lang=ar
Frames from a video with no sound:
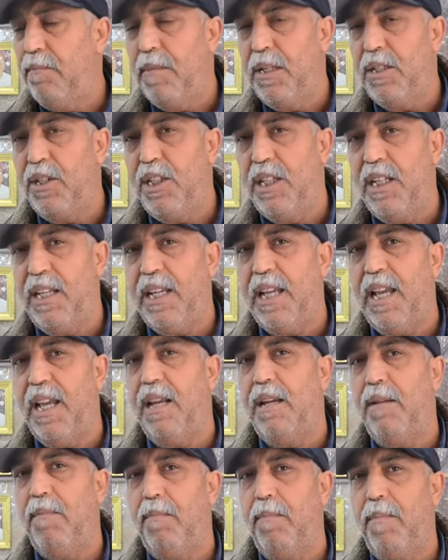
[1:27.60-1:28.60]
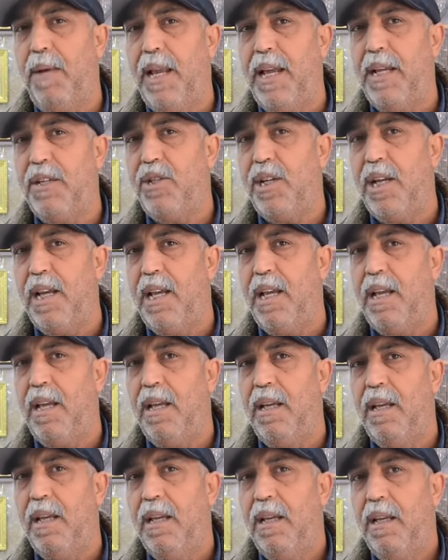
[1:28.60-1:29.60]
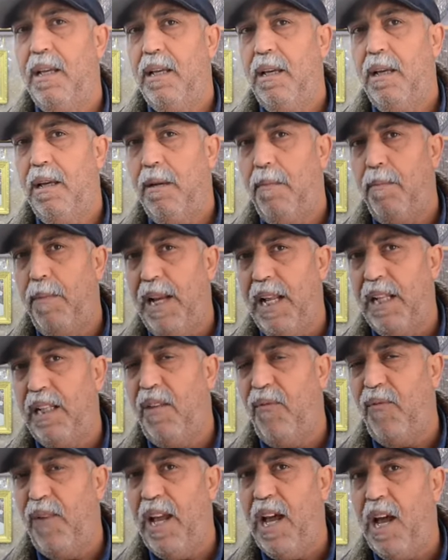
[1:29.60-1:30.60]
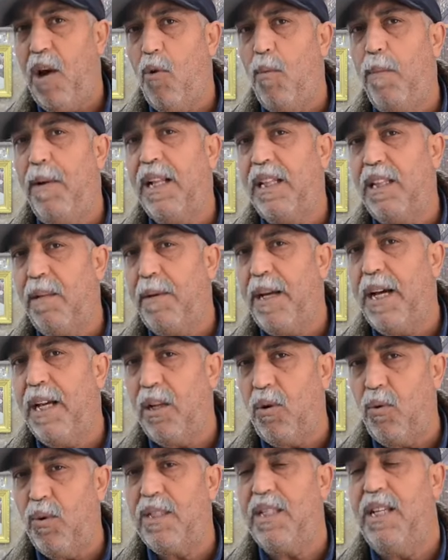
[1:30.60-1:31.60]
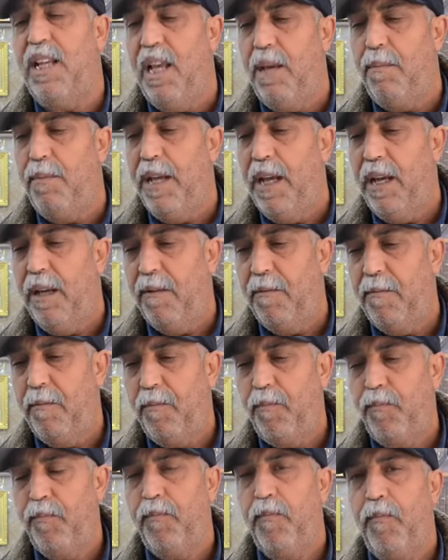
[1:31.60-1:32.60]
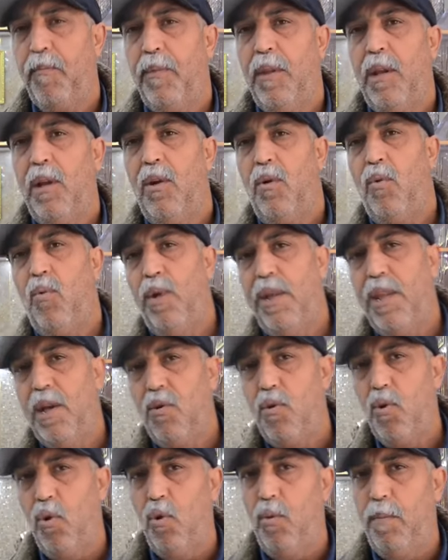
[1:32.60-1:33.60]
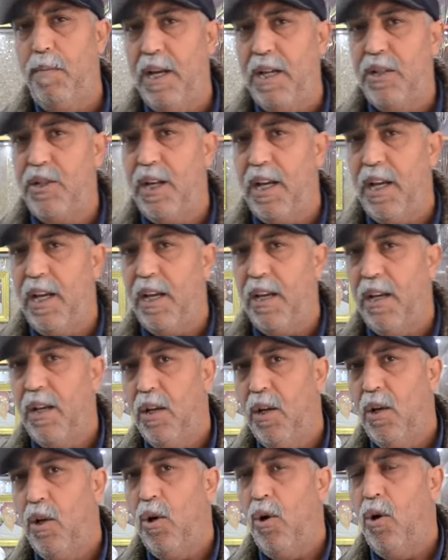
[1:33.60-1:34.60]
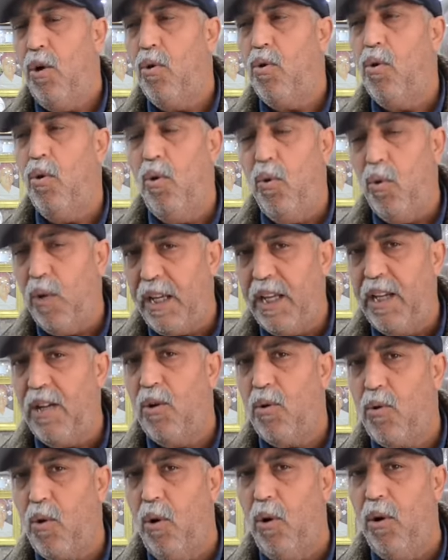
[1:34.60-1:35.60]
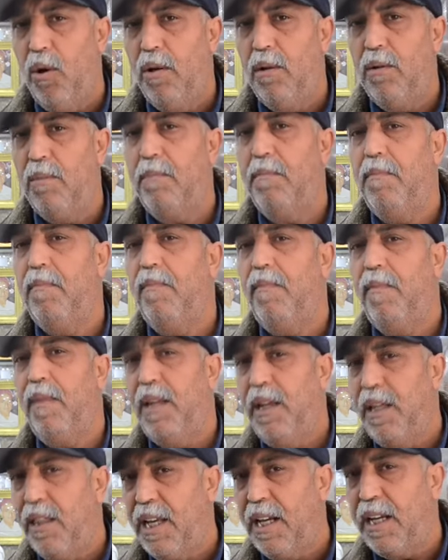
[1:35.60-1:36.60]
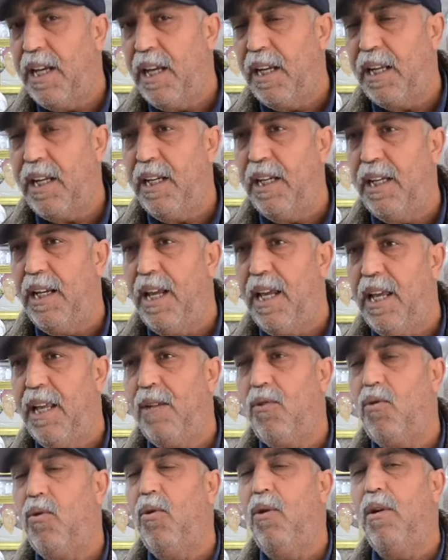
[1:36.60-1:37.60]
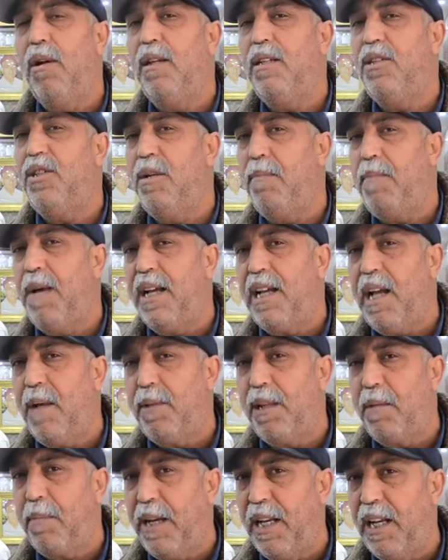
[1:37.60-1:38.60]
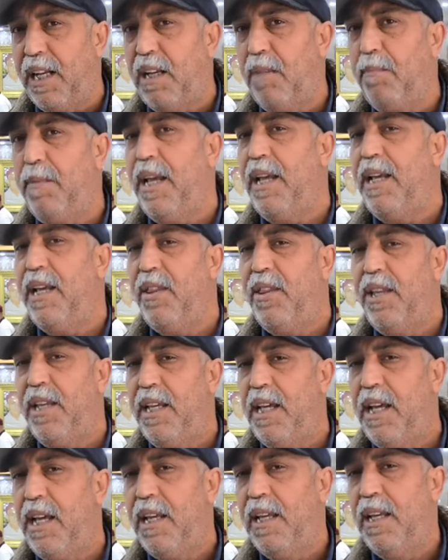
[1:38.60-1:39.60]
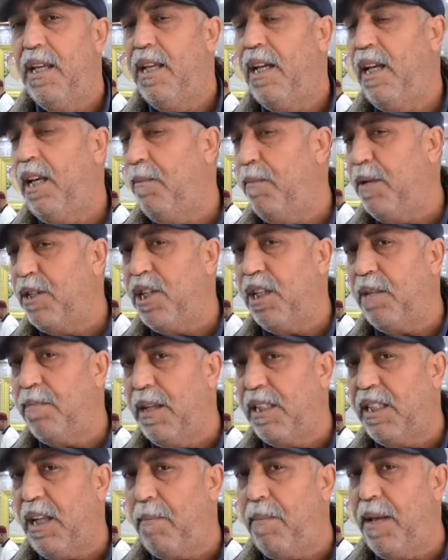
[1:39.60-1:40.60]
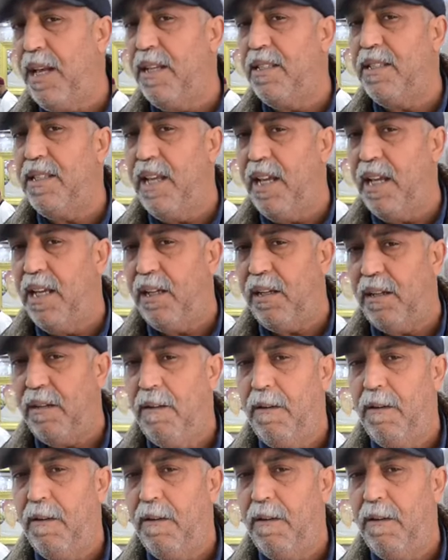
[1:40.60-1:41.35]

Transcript: ما تجي كان بلاجة بلاد الفلاحة وبلاد البخارق وزلابيا وإذا نقولوا باجة نقول له الخير الكل اذا كان خير هذا الكل يجيبها كعبه البخارق الباهيه هذه اللي باش يتمتع بها الزائر